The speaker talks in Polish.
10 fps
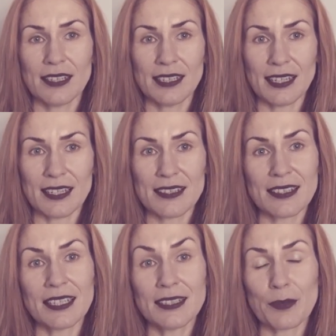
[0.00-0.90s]

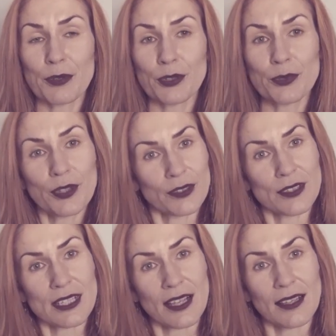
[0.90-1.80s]
jest
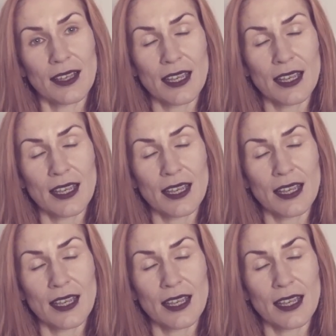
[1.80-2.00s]
interpretująca.